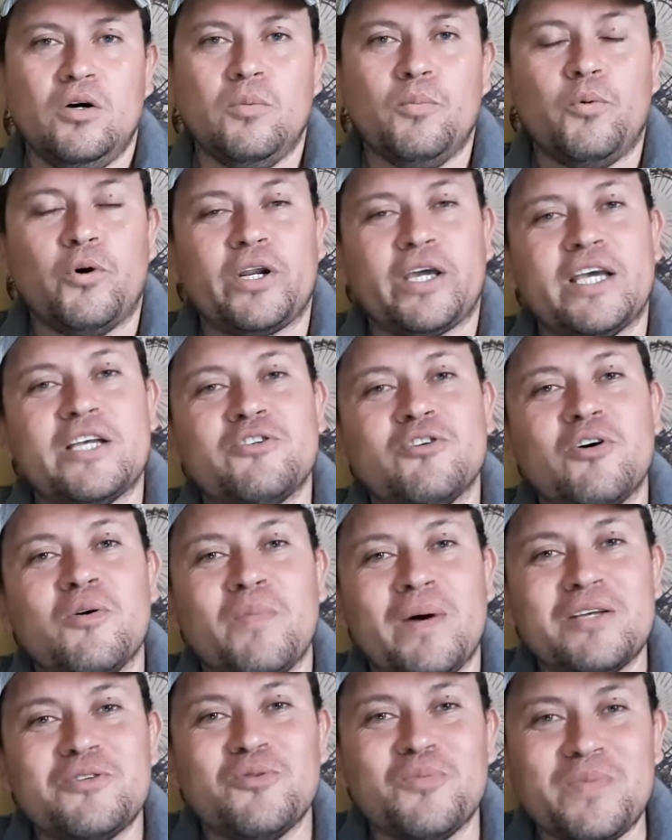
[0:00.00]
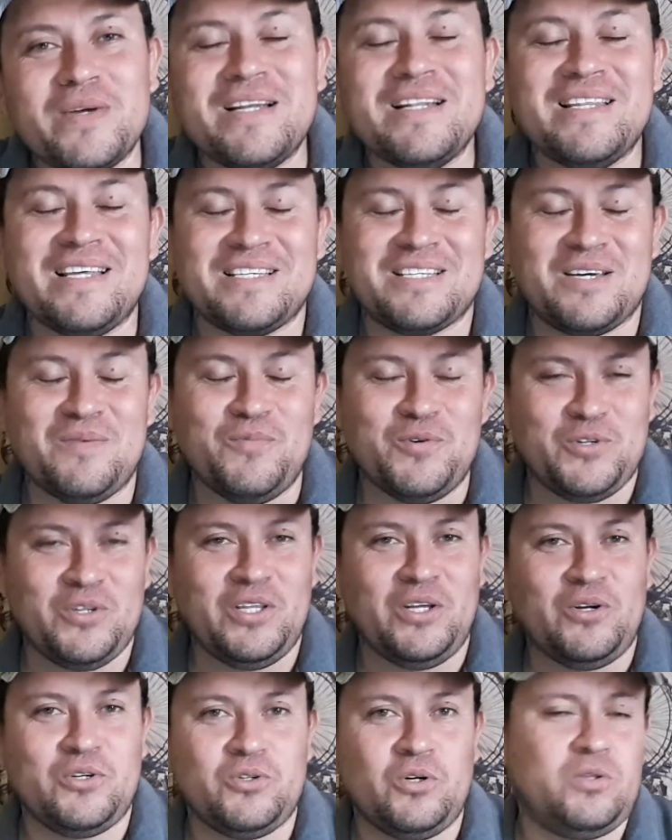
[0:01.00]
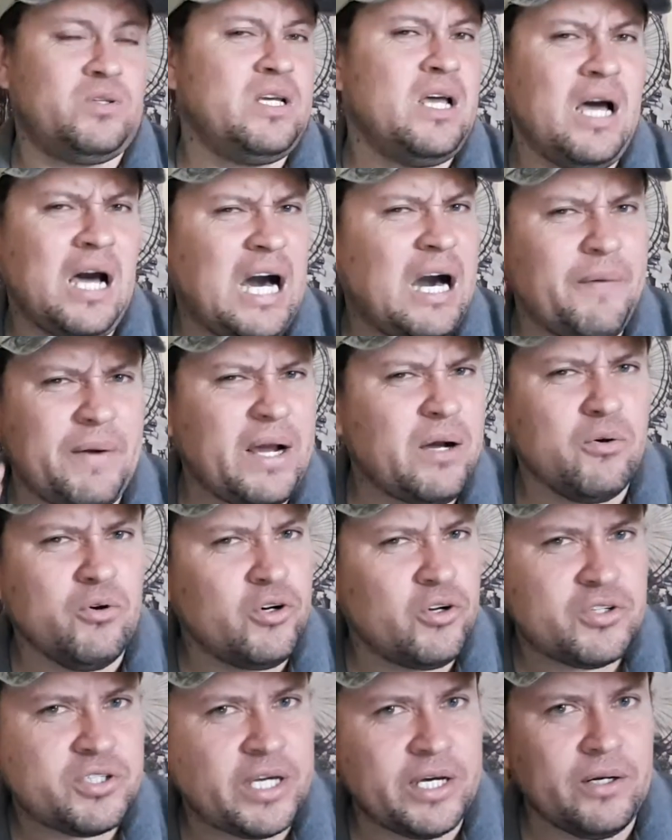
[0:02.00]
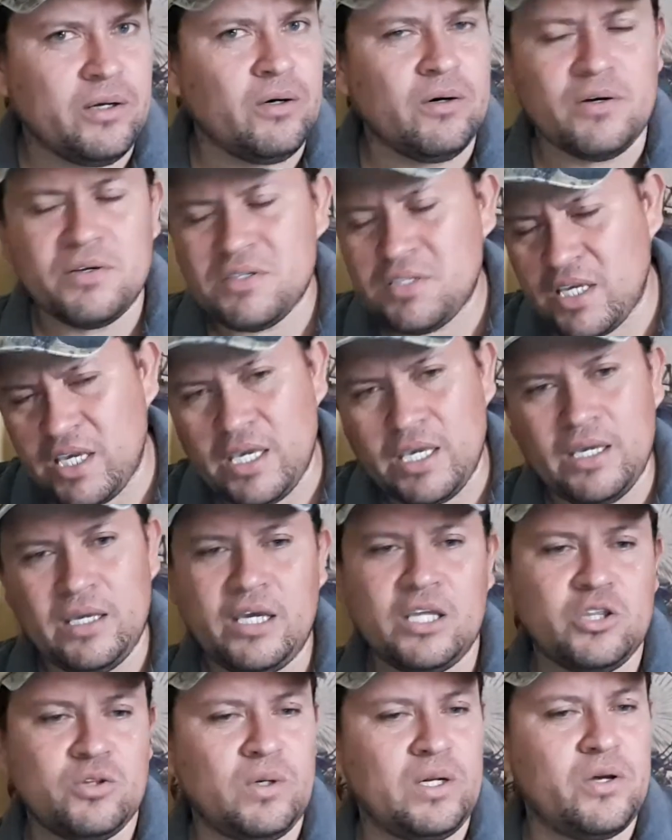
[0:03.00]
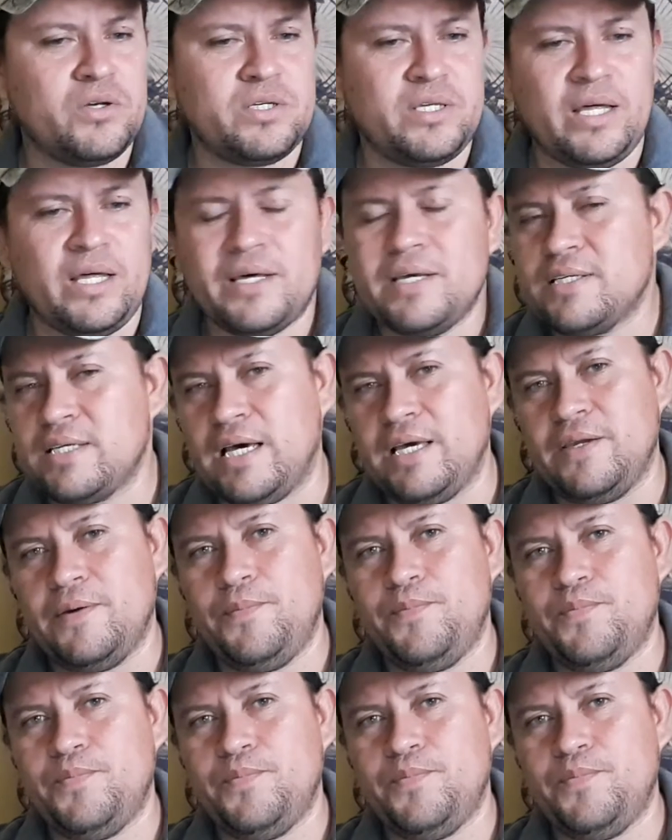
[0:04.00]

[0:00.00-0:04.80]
porque son más humildes que muchos de nosotros. Habrán unos que no, sí, en todas las sociedades hay.